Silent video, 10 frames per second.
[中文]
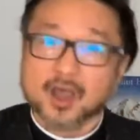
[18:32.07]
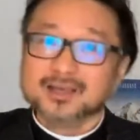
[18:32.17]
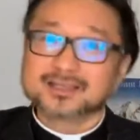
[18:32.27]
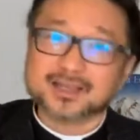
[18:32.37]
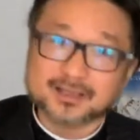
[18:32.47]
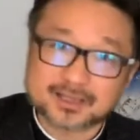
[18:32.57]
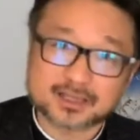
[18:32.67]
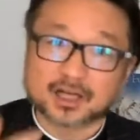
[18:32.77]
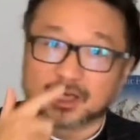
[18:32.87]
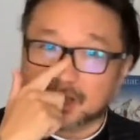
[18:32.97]
甚至
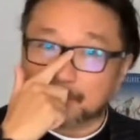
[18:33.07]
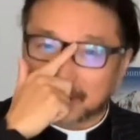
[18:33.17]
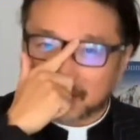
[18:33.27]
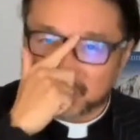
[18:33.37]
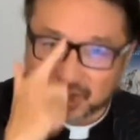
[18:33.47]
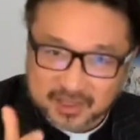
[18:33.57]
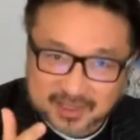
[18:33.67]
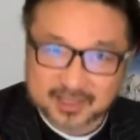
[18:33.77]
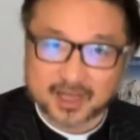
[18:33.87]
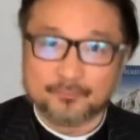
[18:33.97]
可以把它解
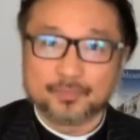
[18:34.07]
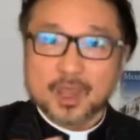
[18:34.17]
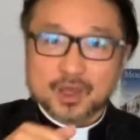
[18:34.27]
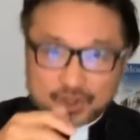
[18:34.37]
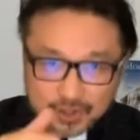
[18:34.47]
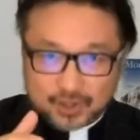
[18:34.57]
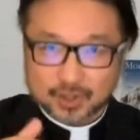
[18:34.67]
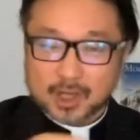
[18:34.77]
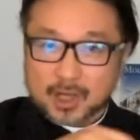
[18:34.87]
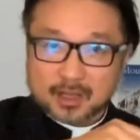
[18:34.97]
释成
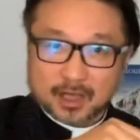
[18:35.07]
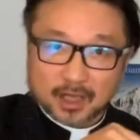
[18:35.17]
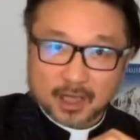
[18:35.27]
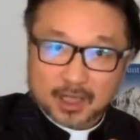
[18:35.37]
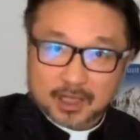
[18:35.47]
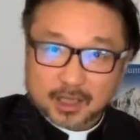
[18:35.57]
是那个